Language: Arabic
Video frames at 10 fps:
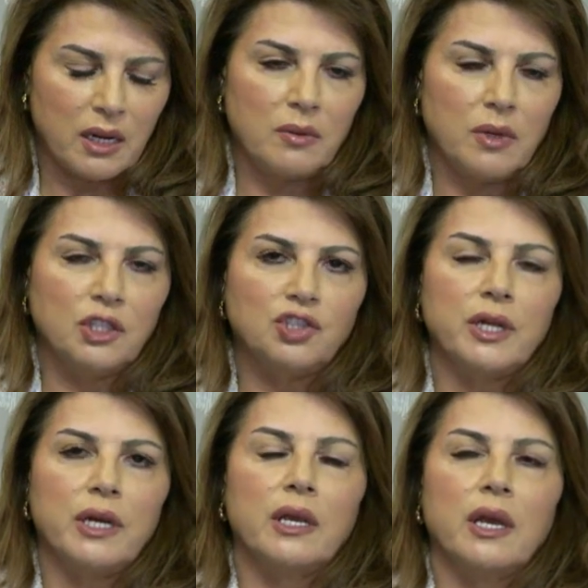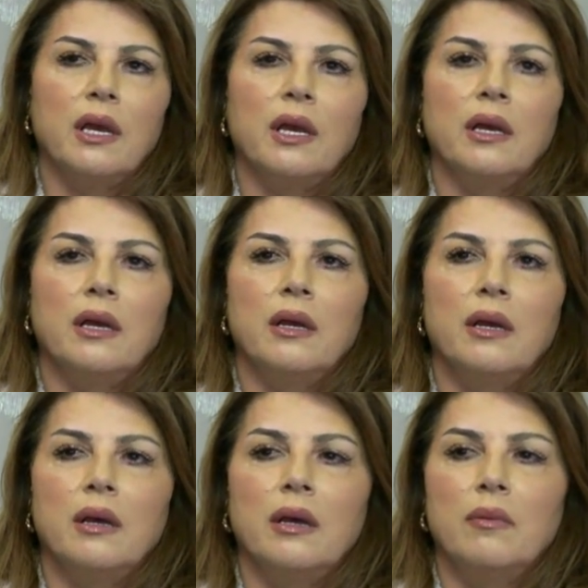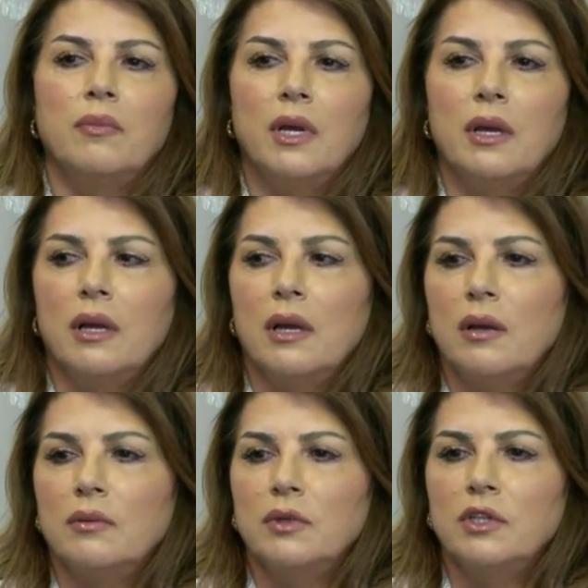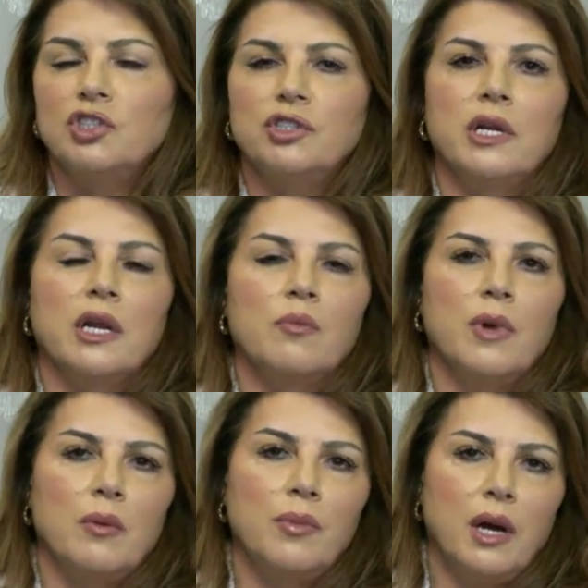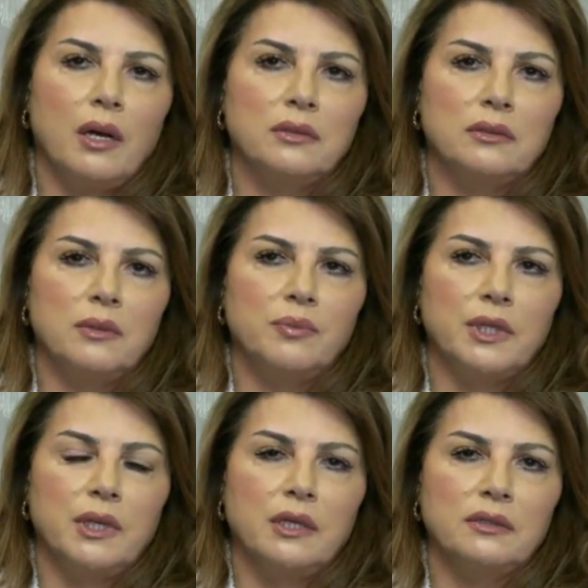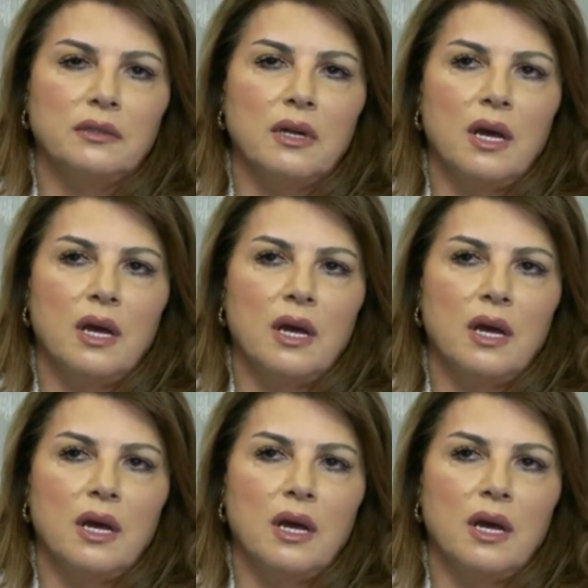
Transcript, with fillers: الشركة آه، نشترك مع بعض بالصلاة